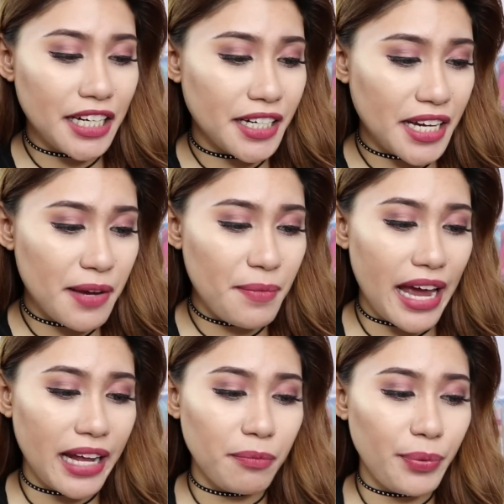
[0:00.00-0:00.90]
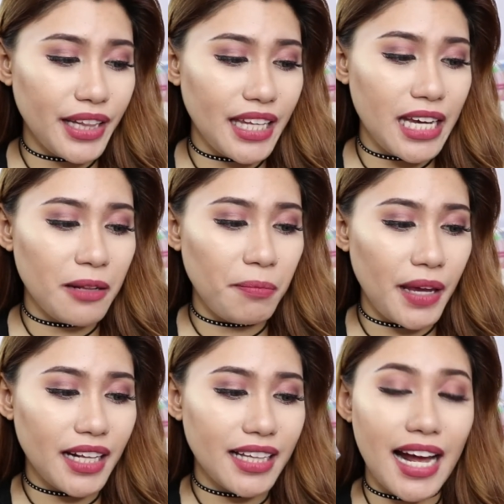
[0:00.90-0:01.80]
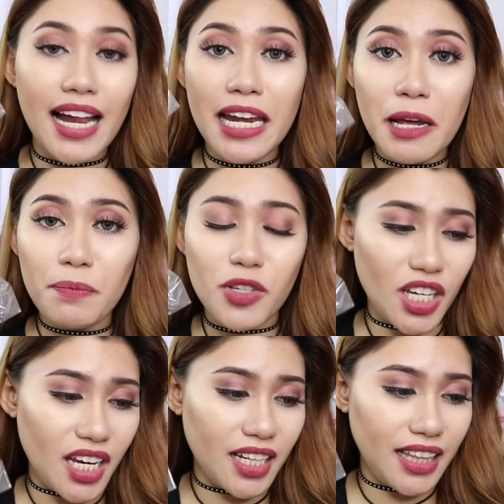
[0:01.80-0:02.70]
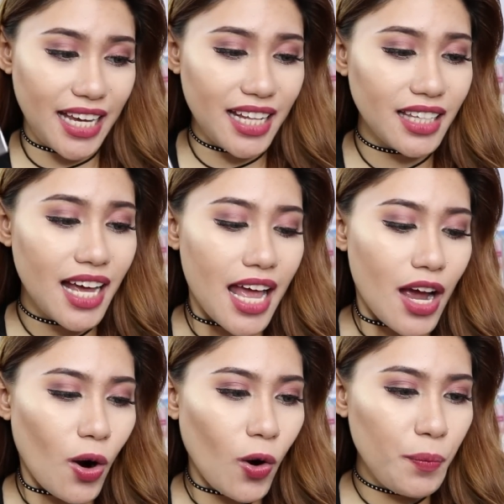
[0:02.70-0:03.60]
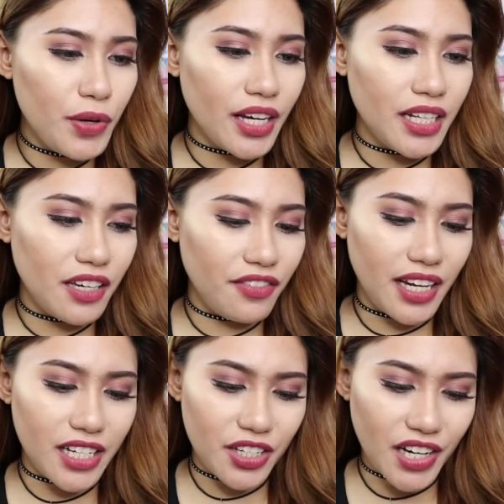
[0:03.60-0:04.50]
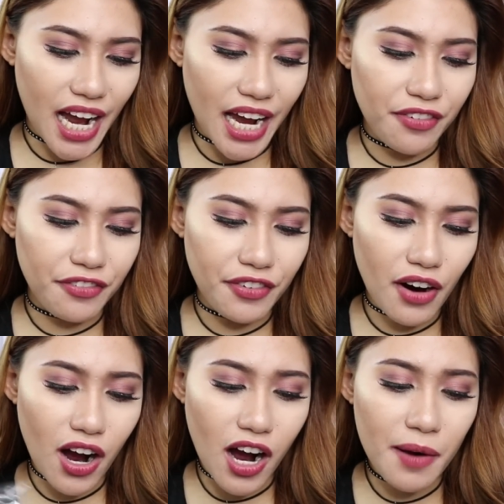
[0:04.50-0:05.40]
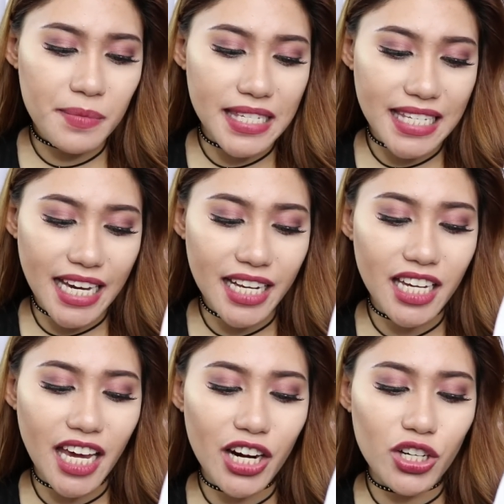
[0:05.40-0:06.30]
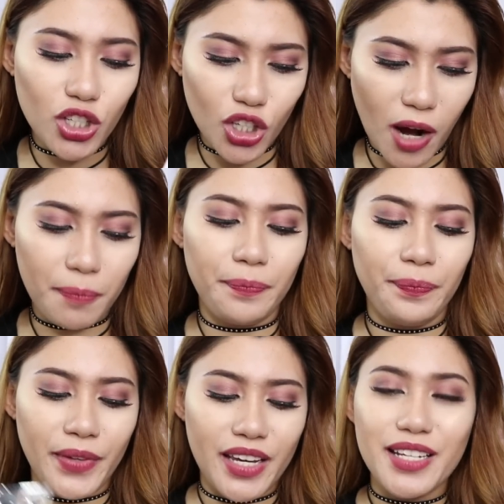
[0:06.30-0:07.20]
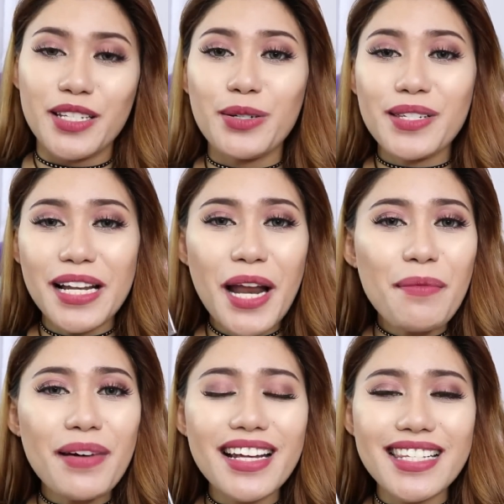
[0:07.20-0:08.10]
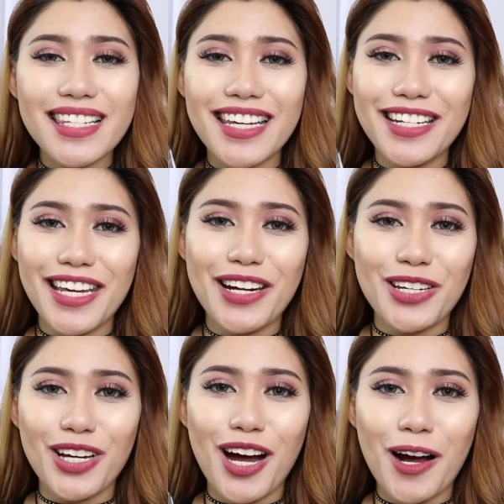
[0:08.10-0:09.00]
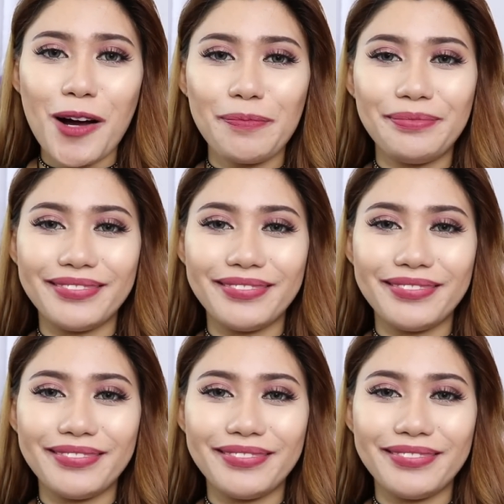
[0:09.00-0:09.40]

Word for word: Cream and Pretty in Pink na Lip Chick Tint. Hope you can give it a try from Skincare Shop. So, salamat Skincare Shop!